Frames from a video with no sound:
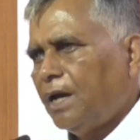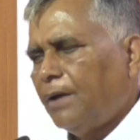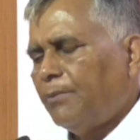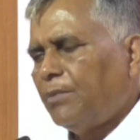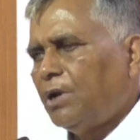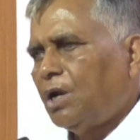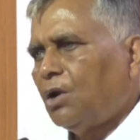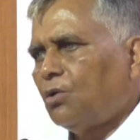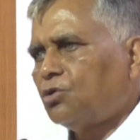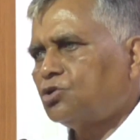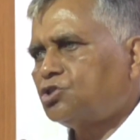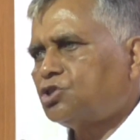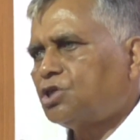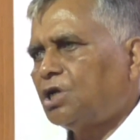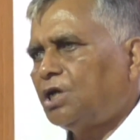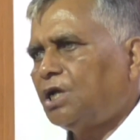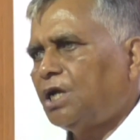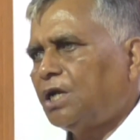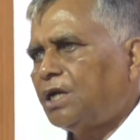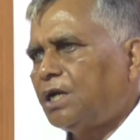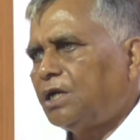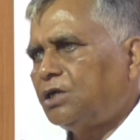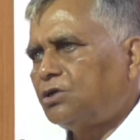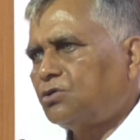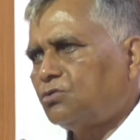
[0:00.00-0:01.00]
এমএলএ অর্ষণে
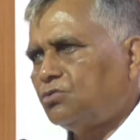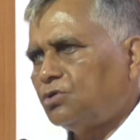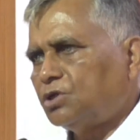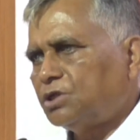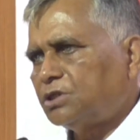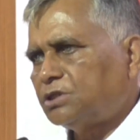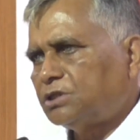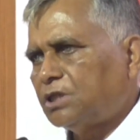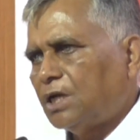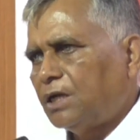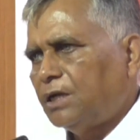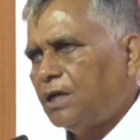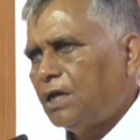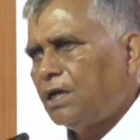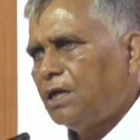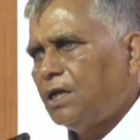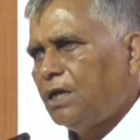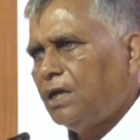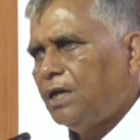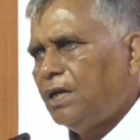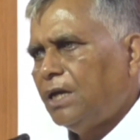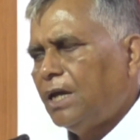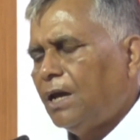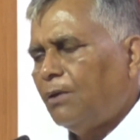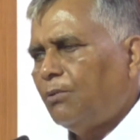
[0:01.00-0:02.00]
রেড করেছে
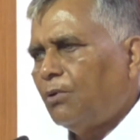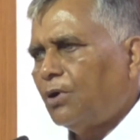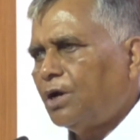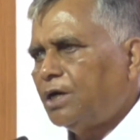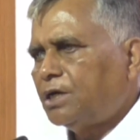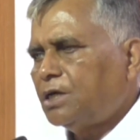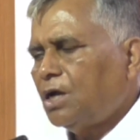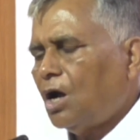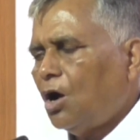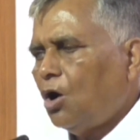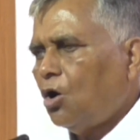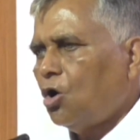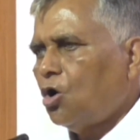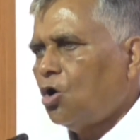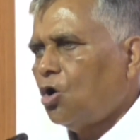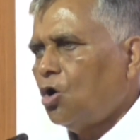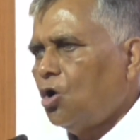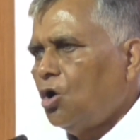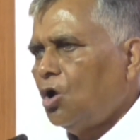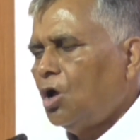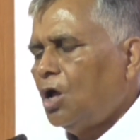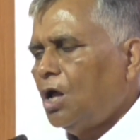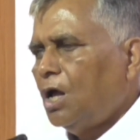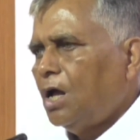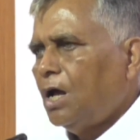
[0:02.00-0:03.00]
এবং এটা
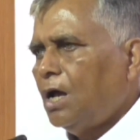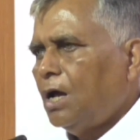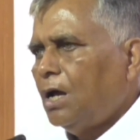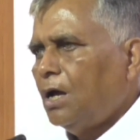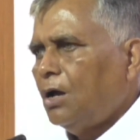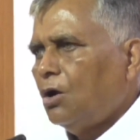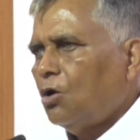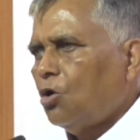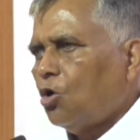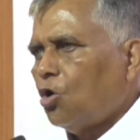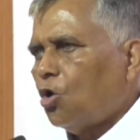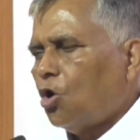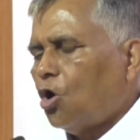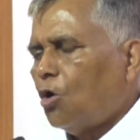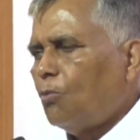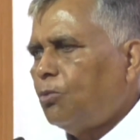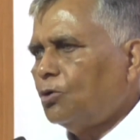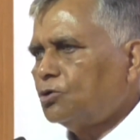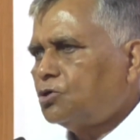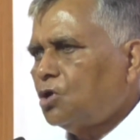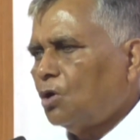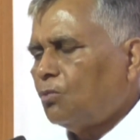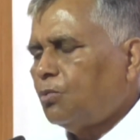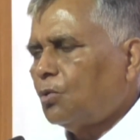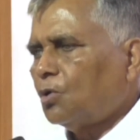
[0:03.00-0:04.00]

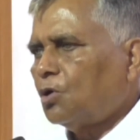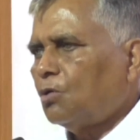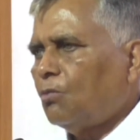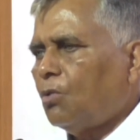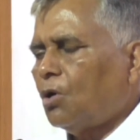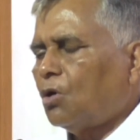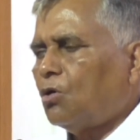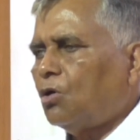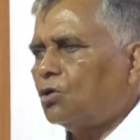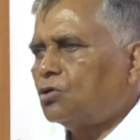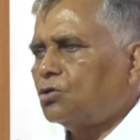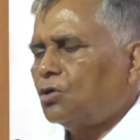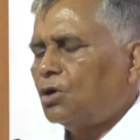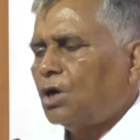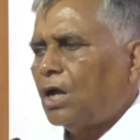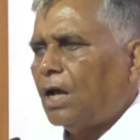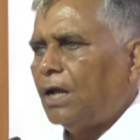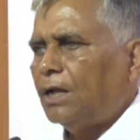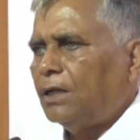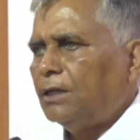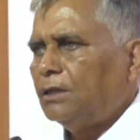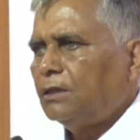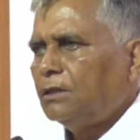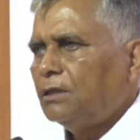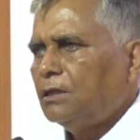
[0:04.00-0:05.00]
অভূতপূর্ব ঘটনা
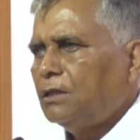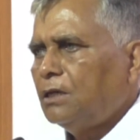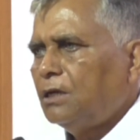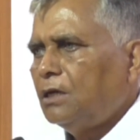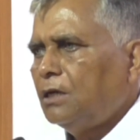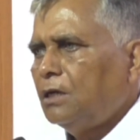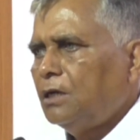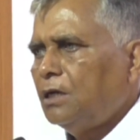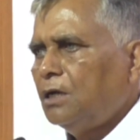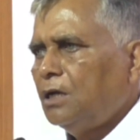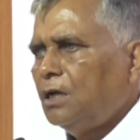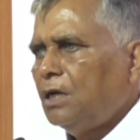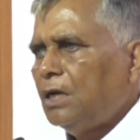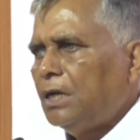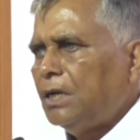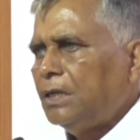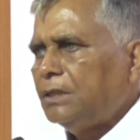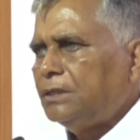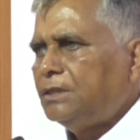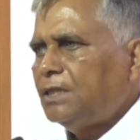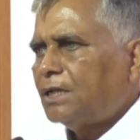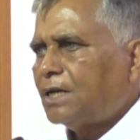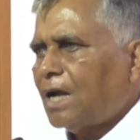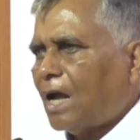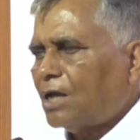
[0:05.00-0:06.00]

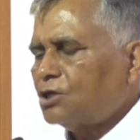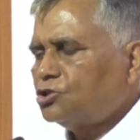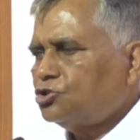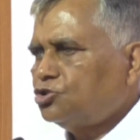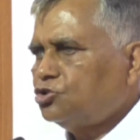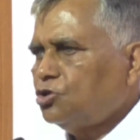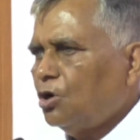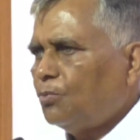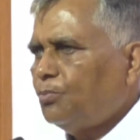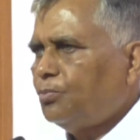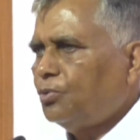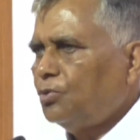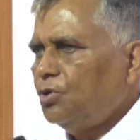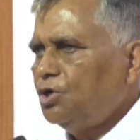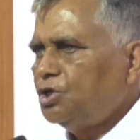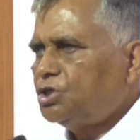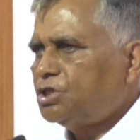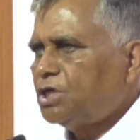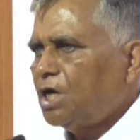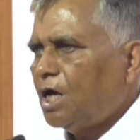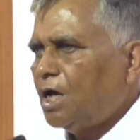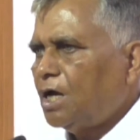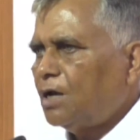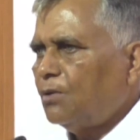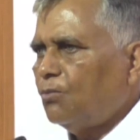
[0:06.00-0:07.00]
যে রাজ্য
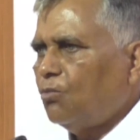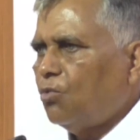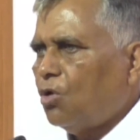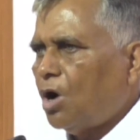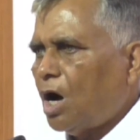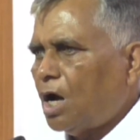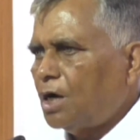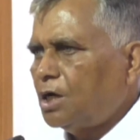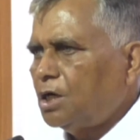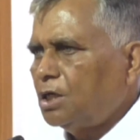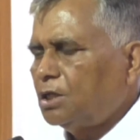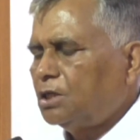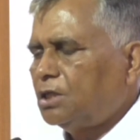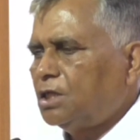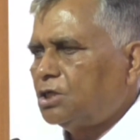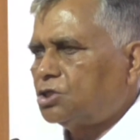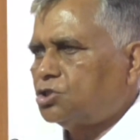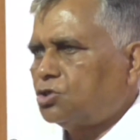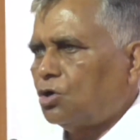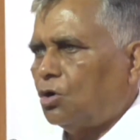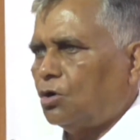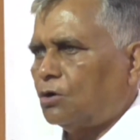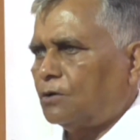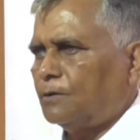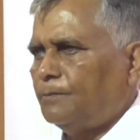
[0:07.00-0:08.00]
পুলিশের
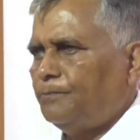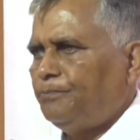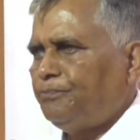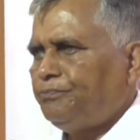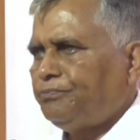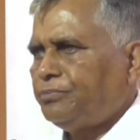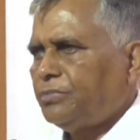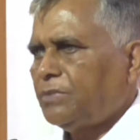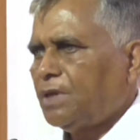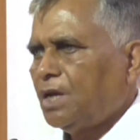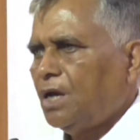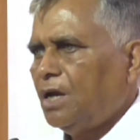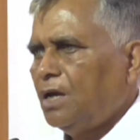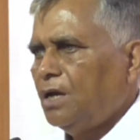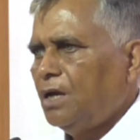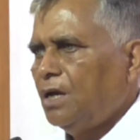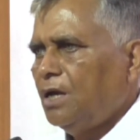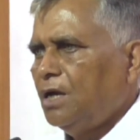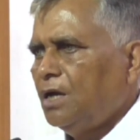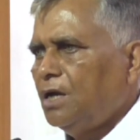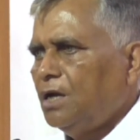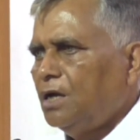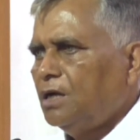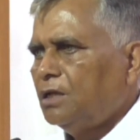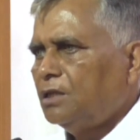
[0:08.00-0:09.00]
মহানির্দেশক
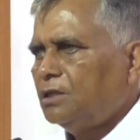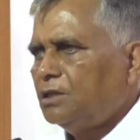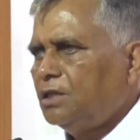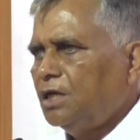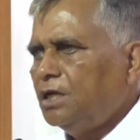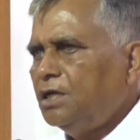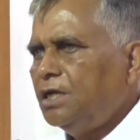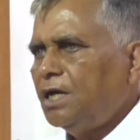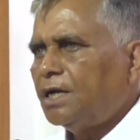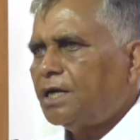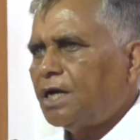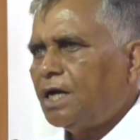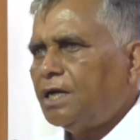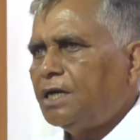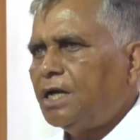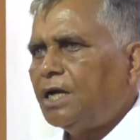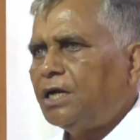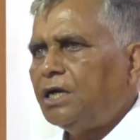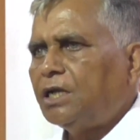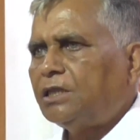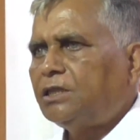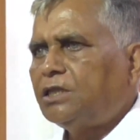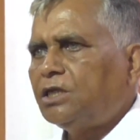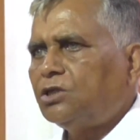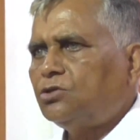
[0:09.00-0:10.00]
তিনি
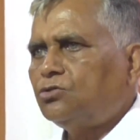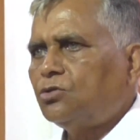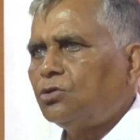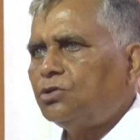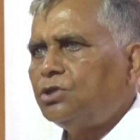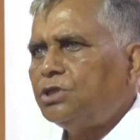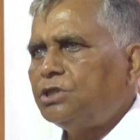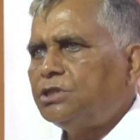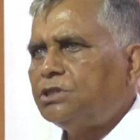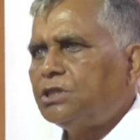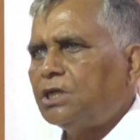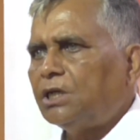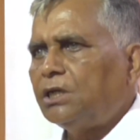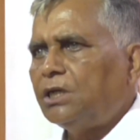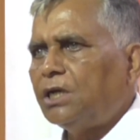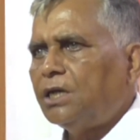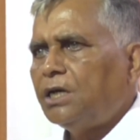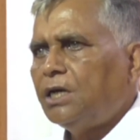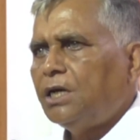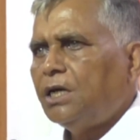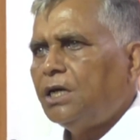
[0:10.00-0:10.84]
নেতৃত্ব দিচ্ছেন